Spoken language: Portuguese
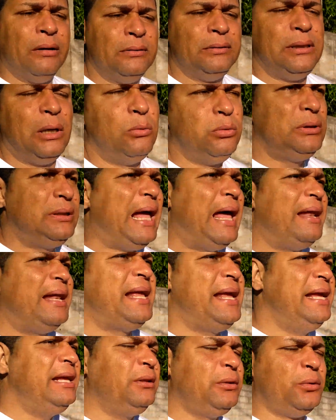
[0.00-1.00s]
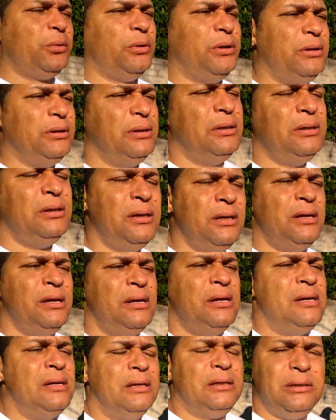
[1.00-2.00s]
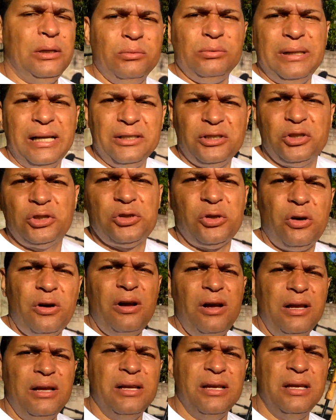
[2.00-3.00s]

Então o talento não está só